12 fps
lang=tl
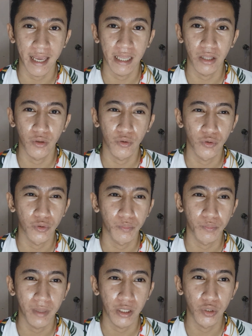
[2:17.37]
and
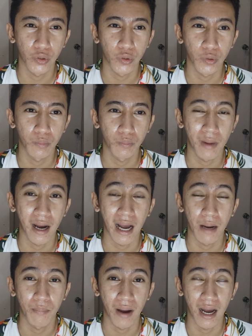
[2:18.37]
yung medyo pang,
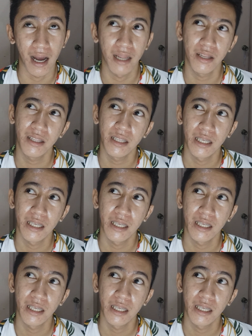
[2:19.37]
pang,